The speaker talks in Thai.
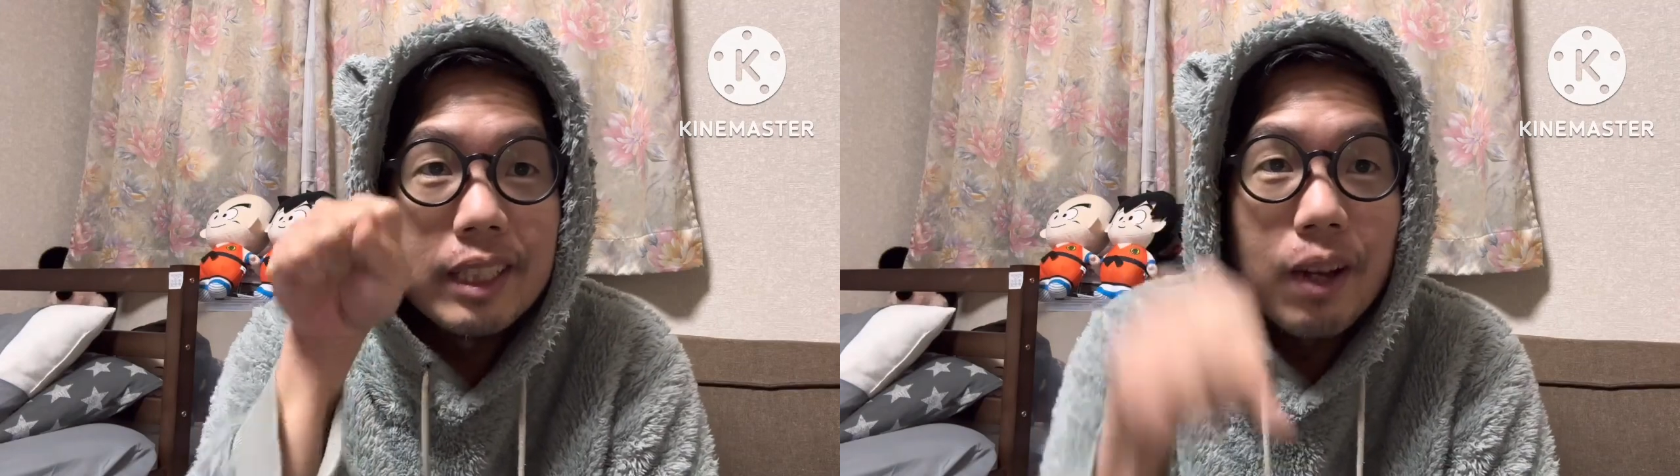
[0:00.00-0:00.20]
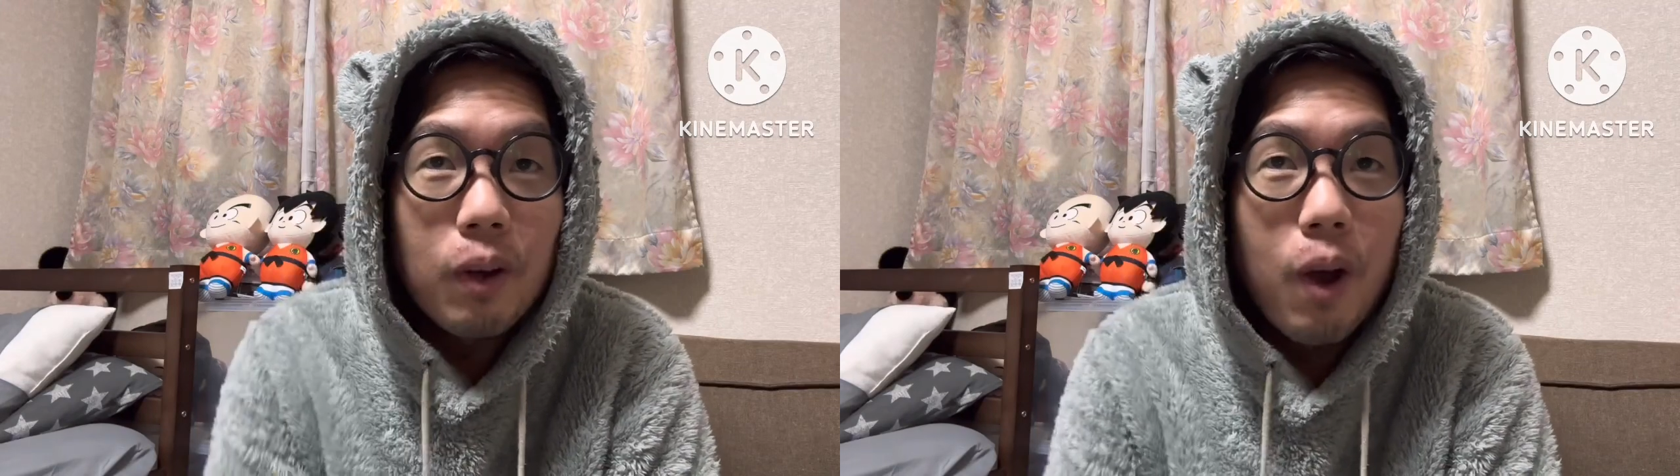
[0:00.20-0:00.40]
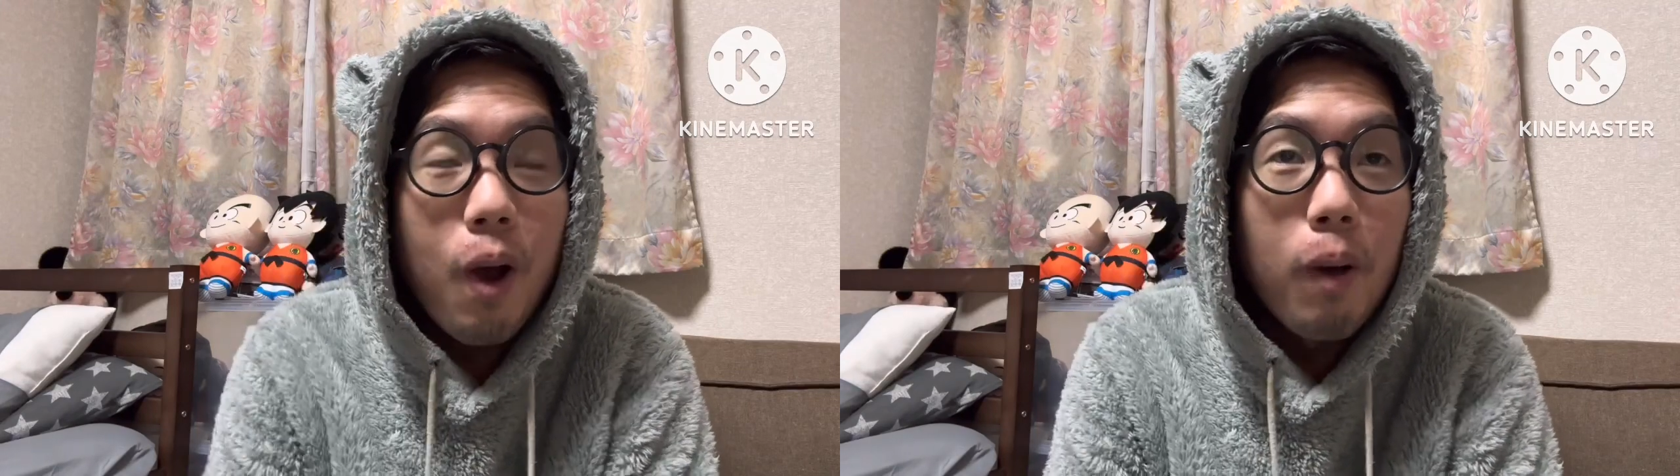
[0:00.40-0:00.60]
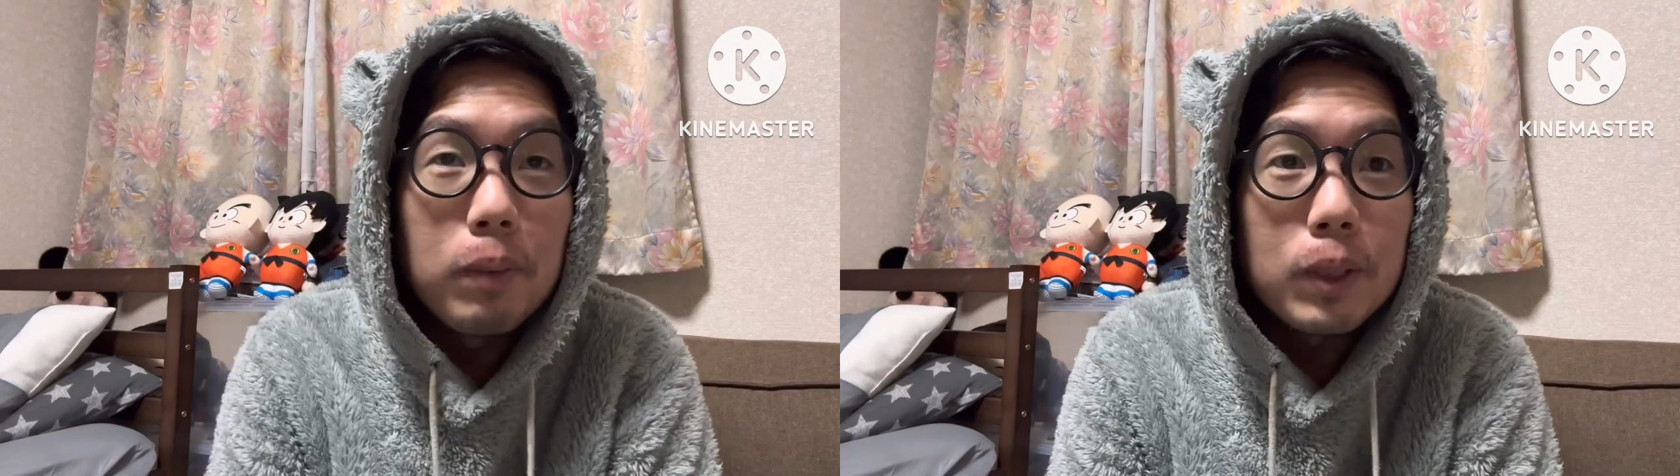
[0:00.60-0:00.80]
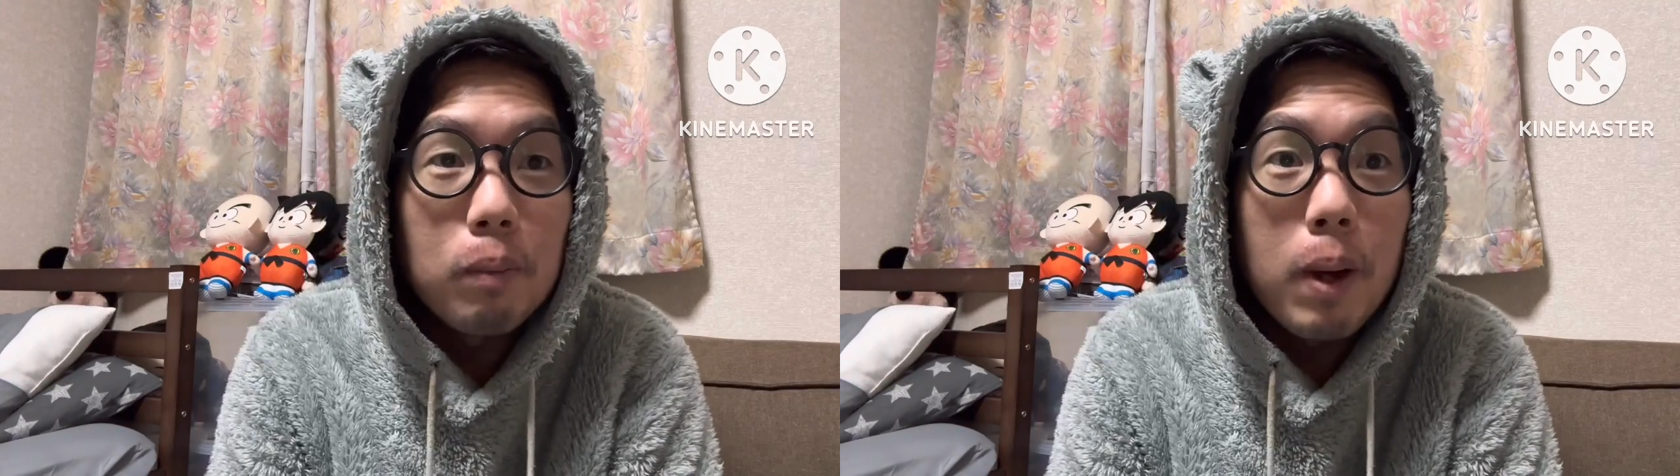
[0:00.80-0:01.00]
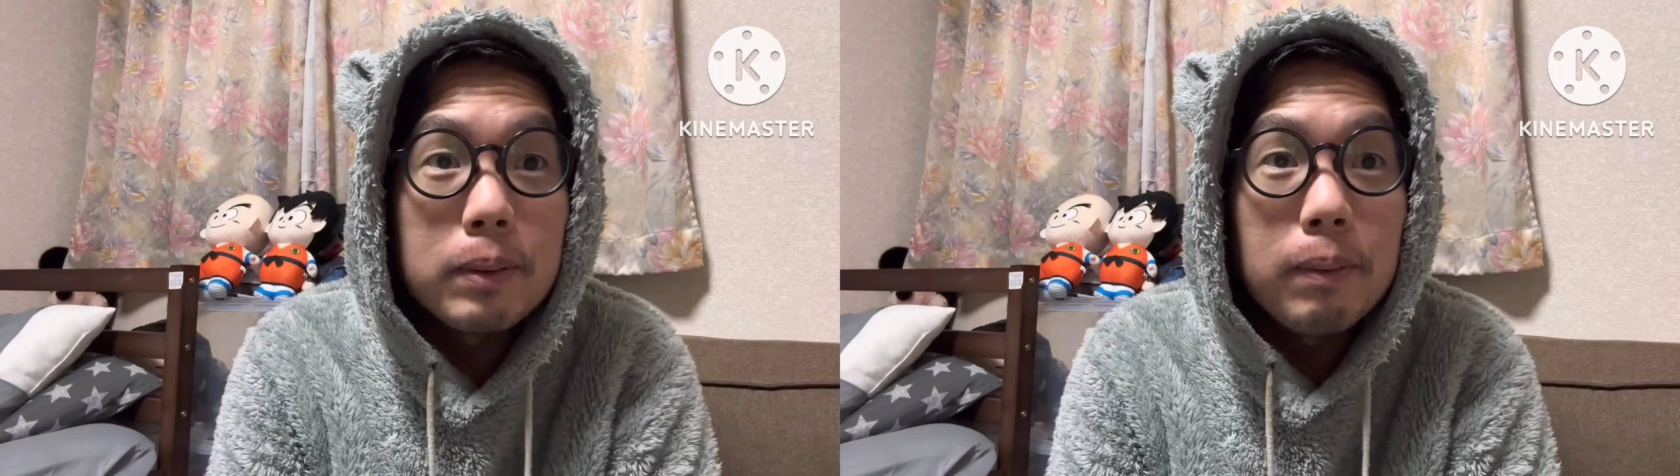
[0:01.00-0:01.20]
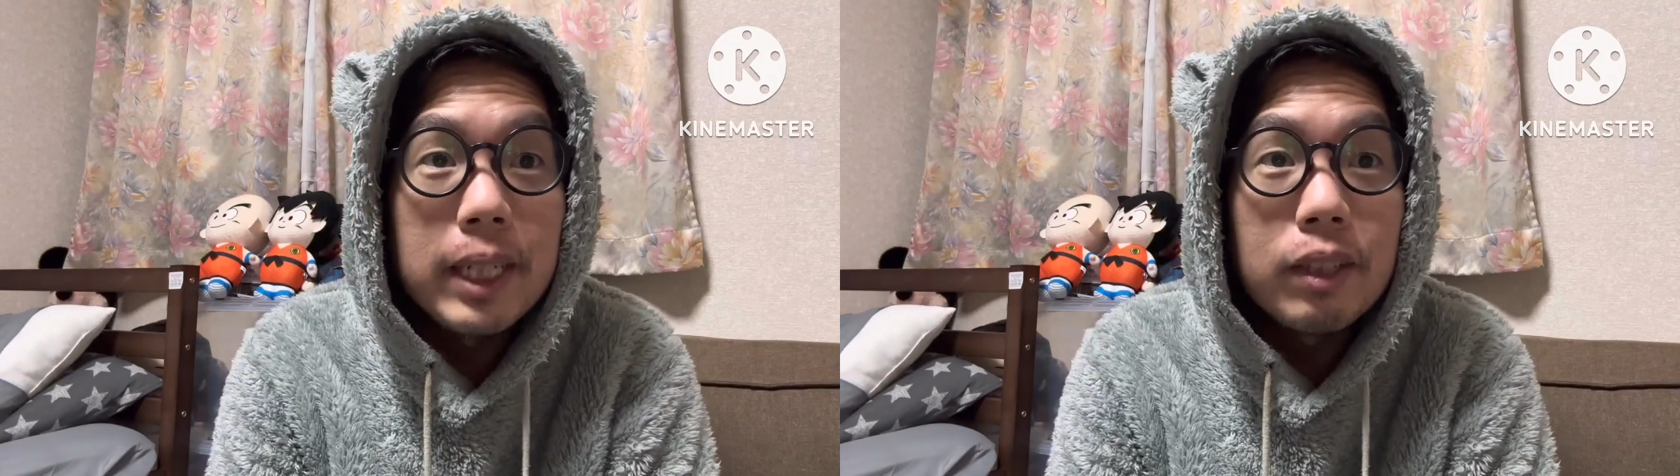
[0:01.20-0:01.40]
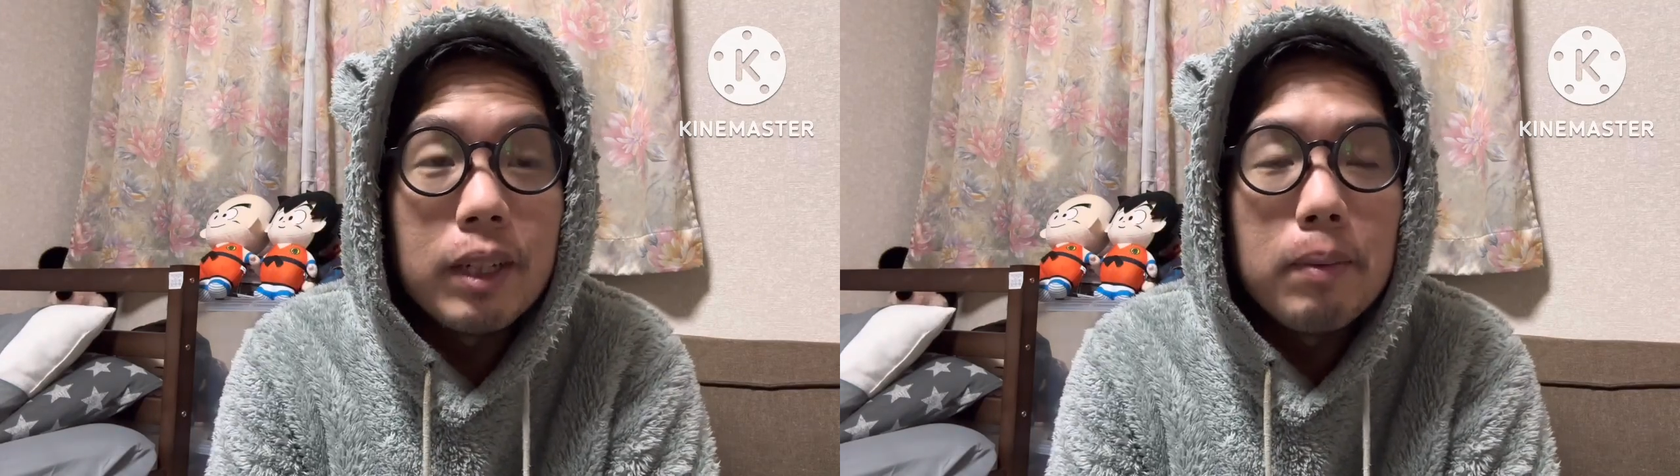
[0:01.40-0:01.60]
แล้วก็ประสบความสำเร็จ
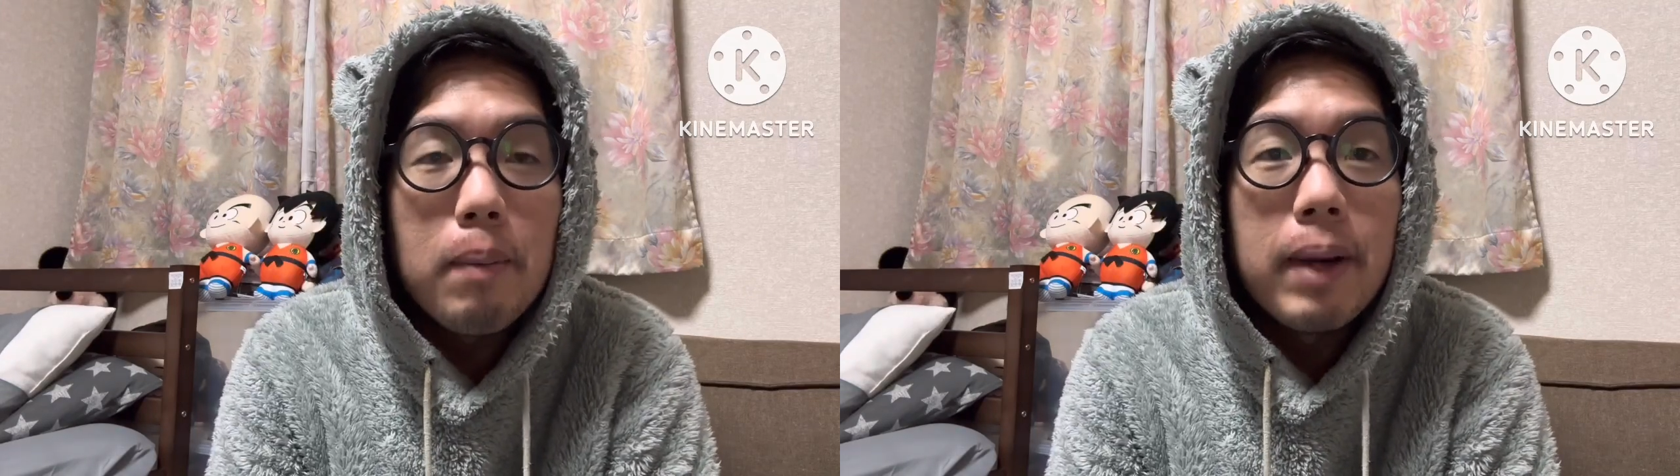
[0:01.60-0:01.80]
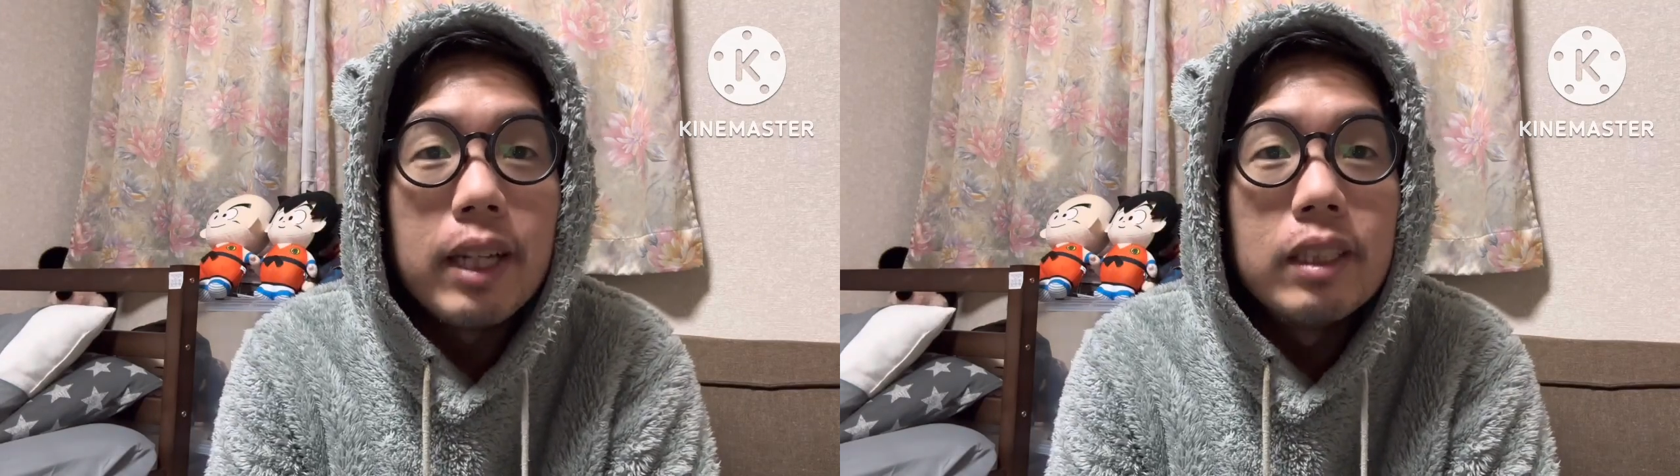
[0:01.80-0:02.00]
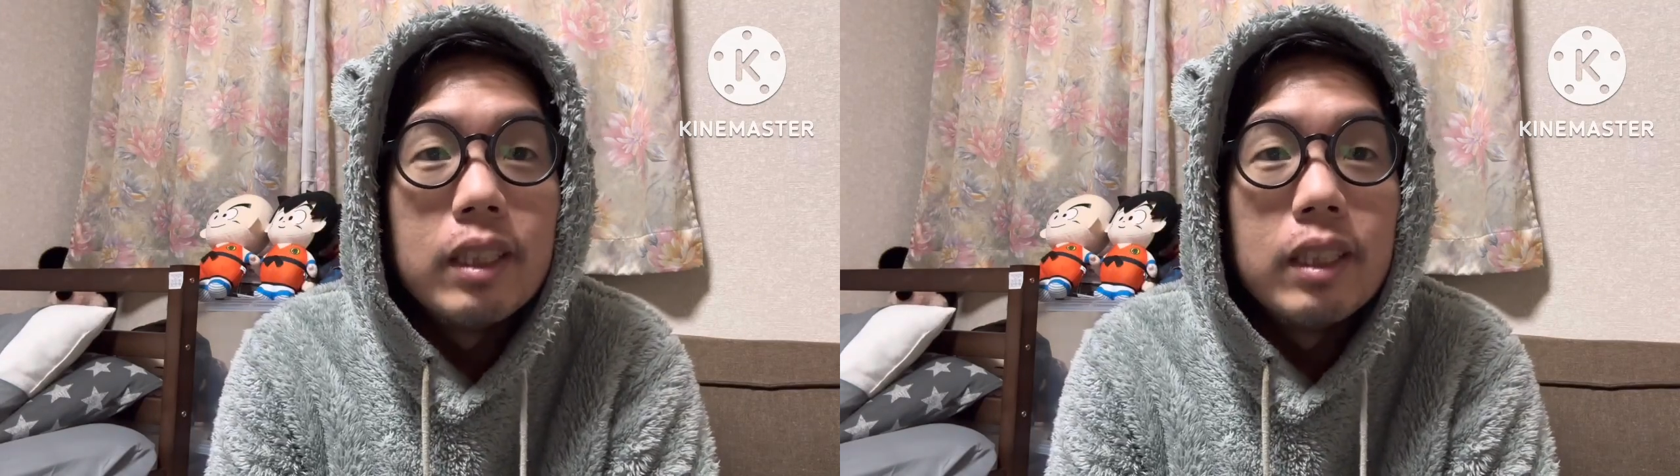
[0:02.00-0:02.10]
ตอนนี้ประมาณ